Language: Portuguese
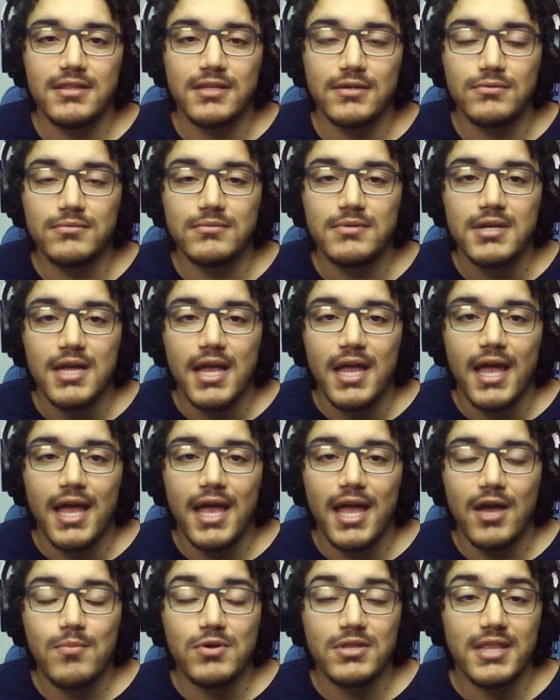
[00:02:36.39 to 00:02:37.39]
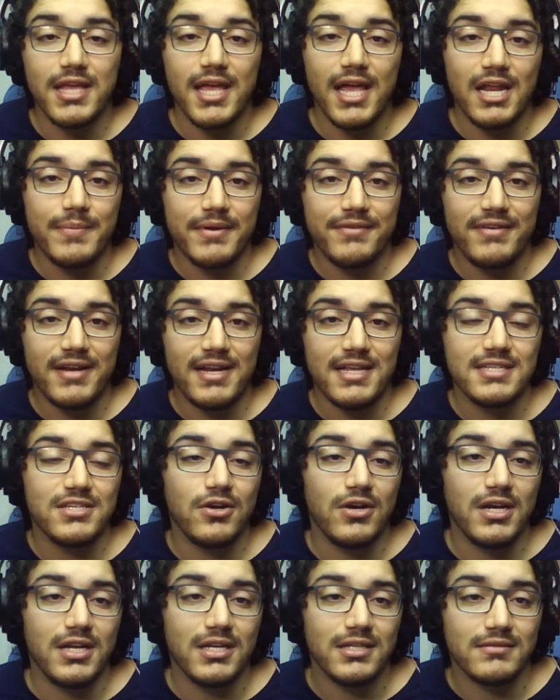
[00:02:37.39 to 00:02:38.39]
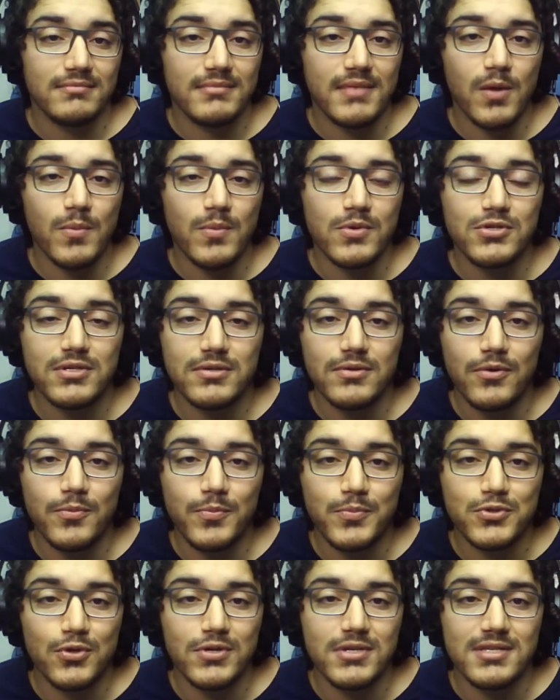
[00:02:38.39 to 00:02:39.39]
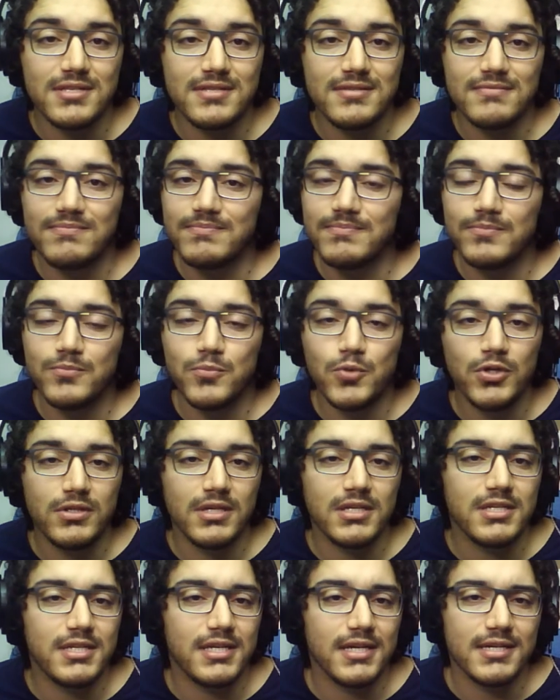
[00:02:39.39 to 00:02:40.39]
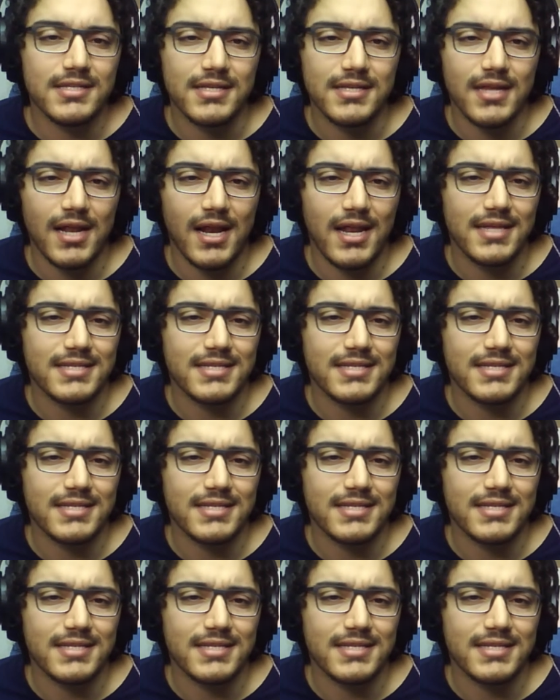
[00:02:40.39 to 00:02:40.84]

Então, é, eu botei ela para falar assim: olha, tem umas opções muito antigas, assim.